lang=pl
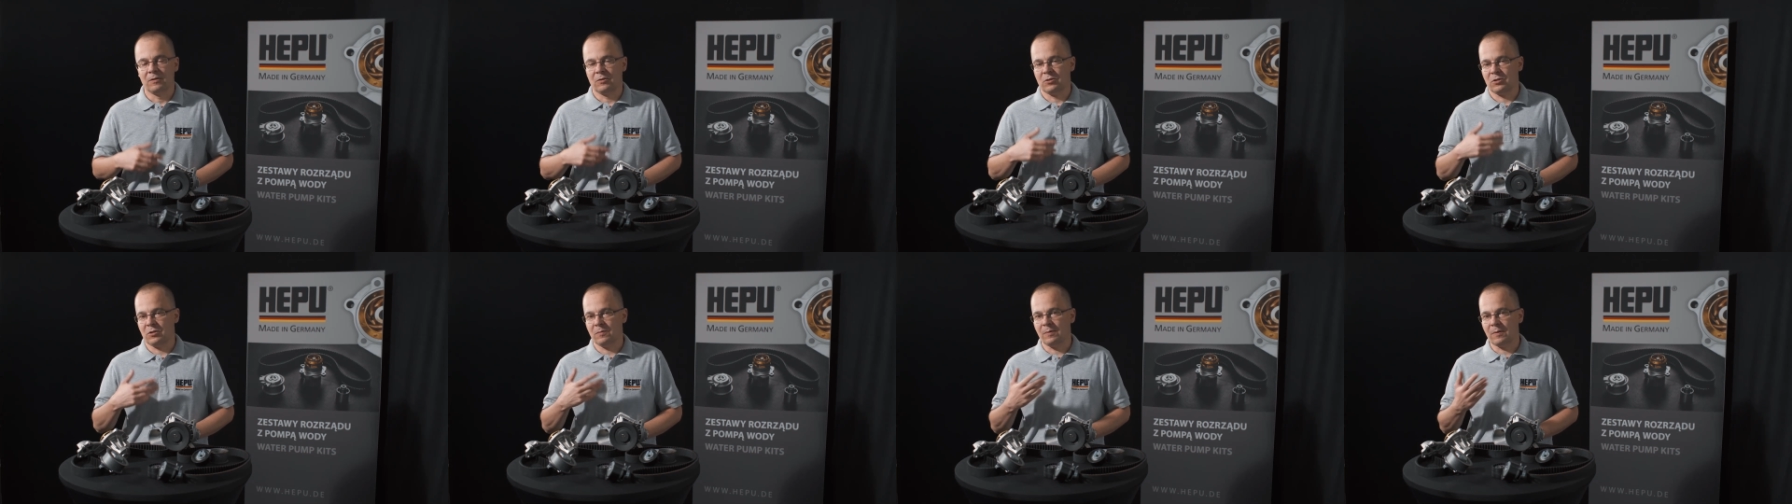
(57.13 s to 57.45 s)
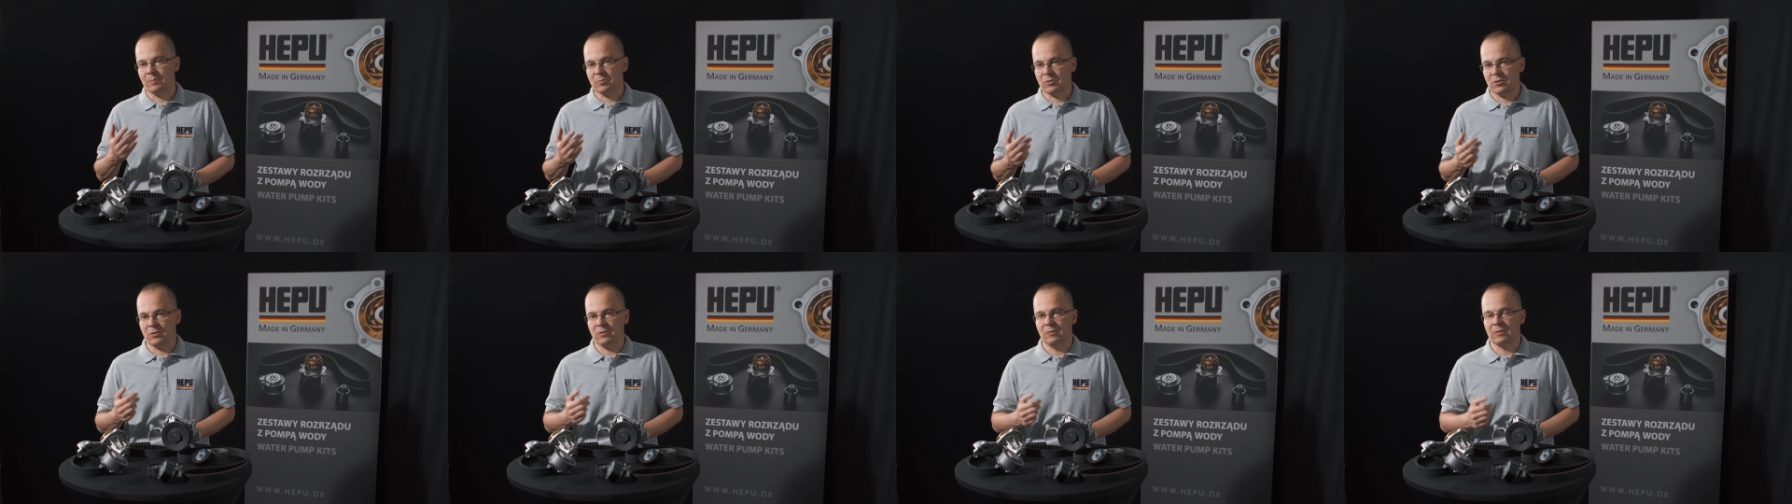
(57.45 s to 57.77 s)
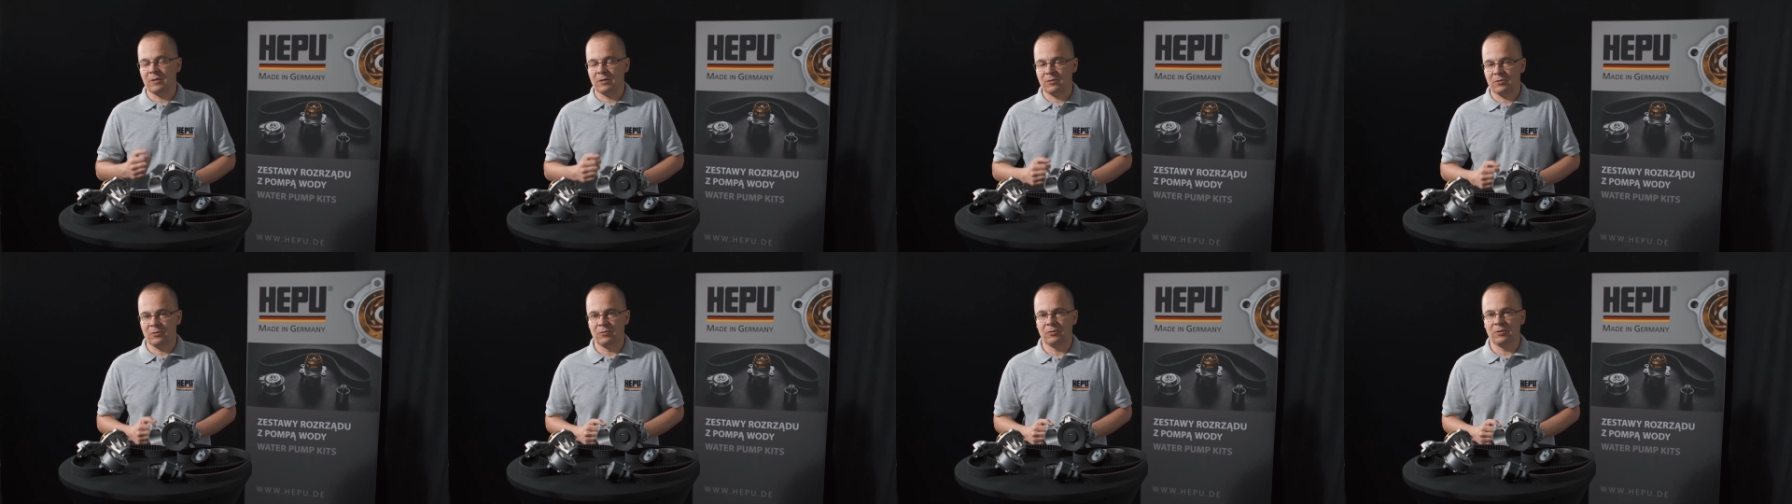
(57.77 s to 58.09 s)
Trzeba
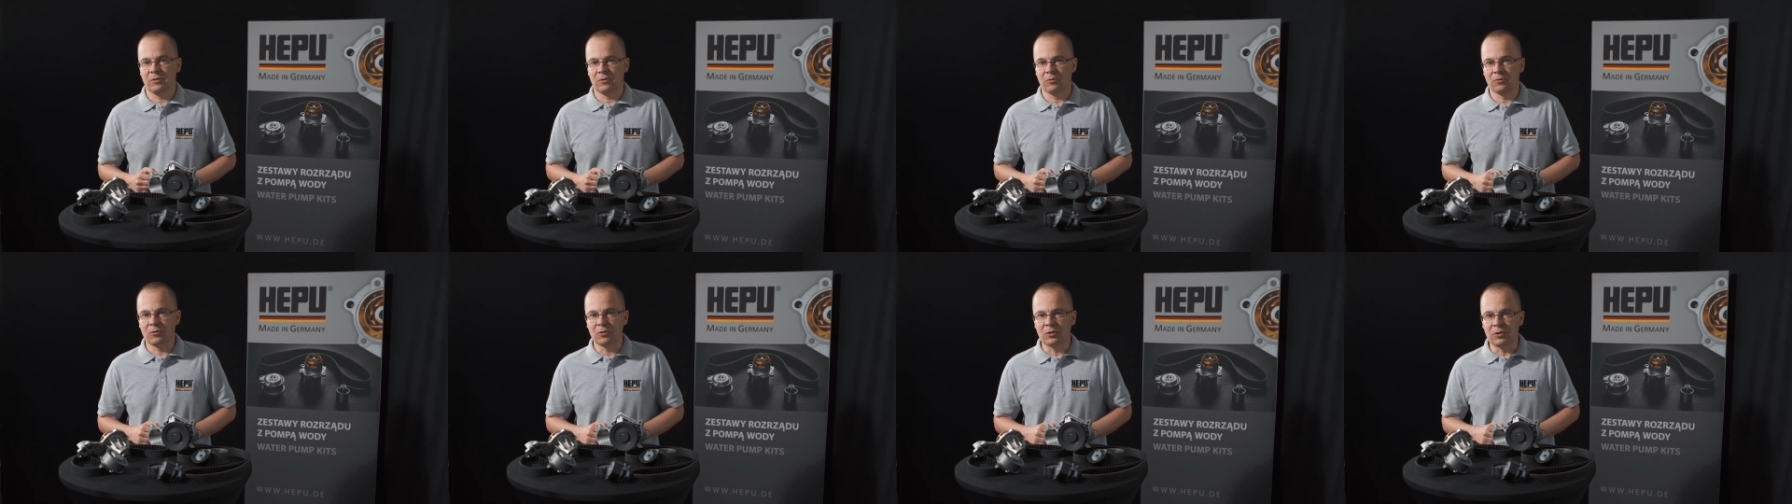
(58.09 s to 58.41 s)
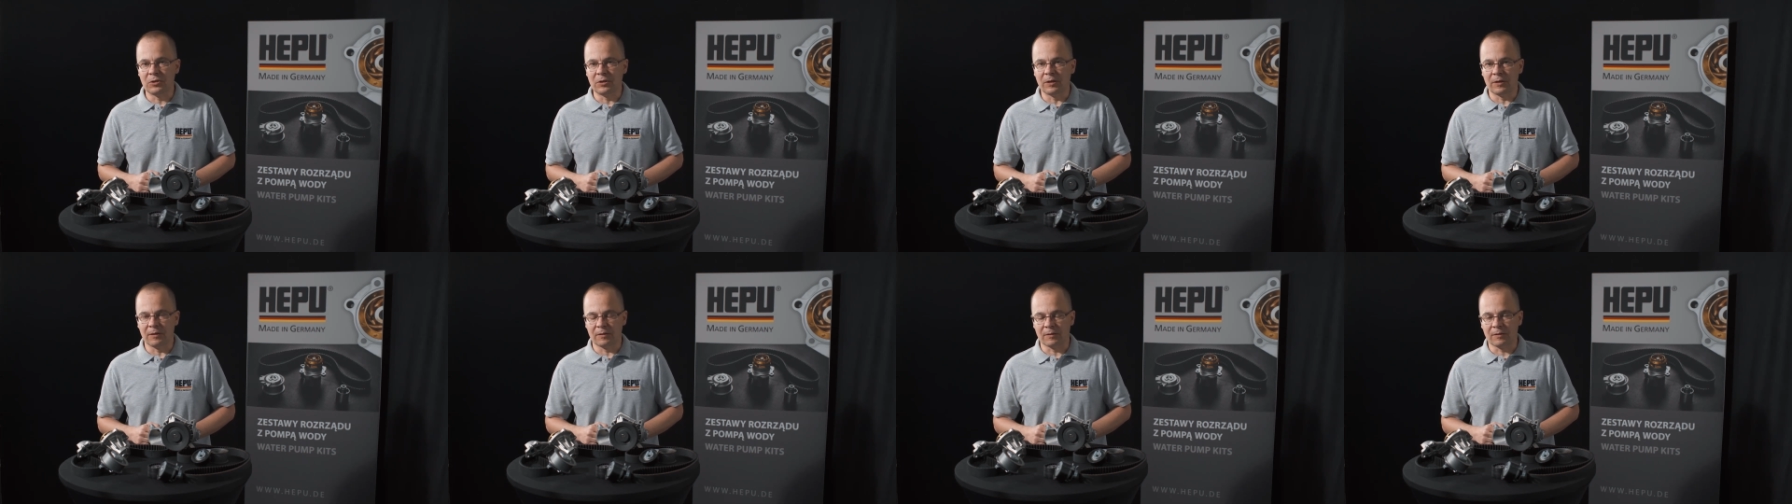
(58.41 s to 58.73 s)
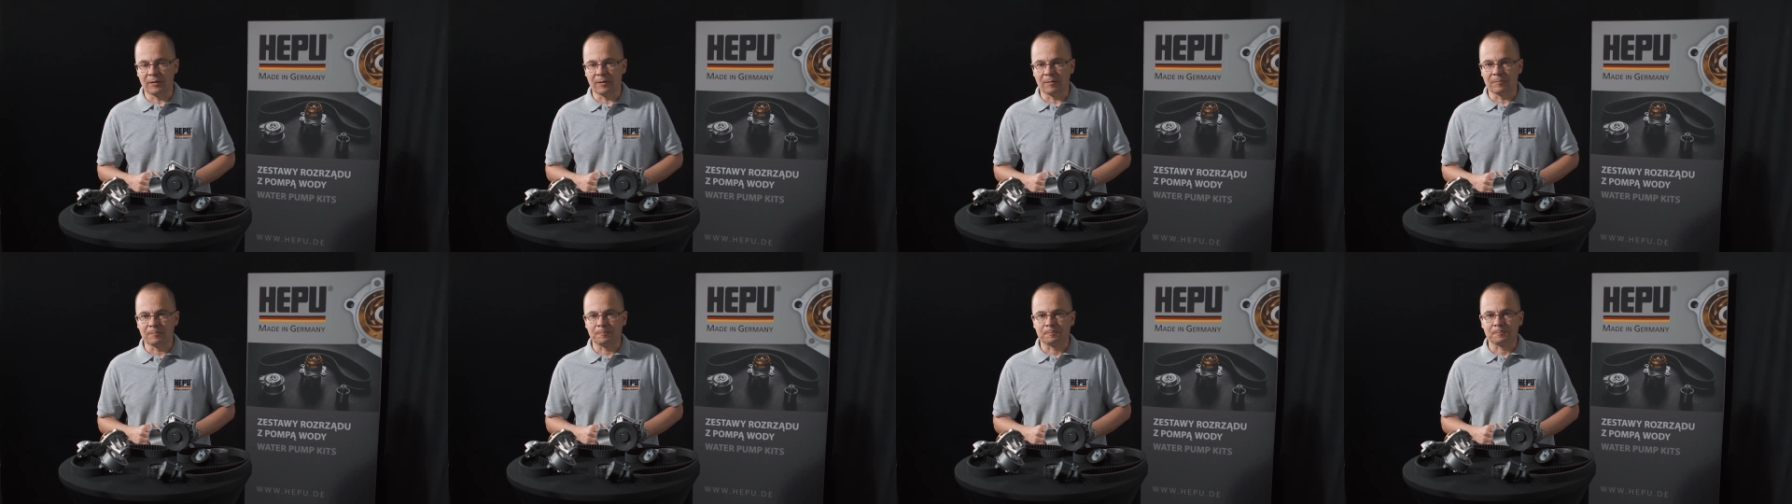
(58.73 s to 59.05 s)
przekonać do tego
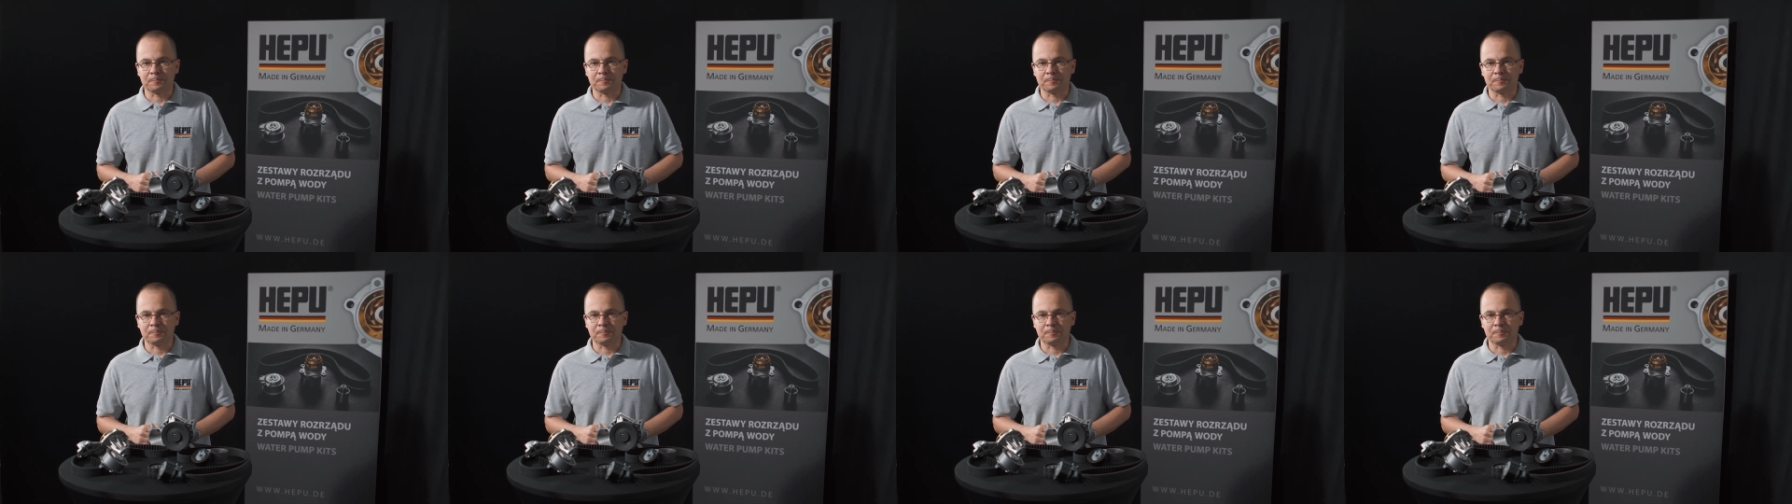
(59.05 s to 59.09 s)
klienta.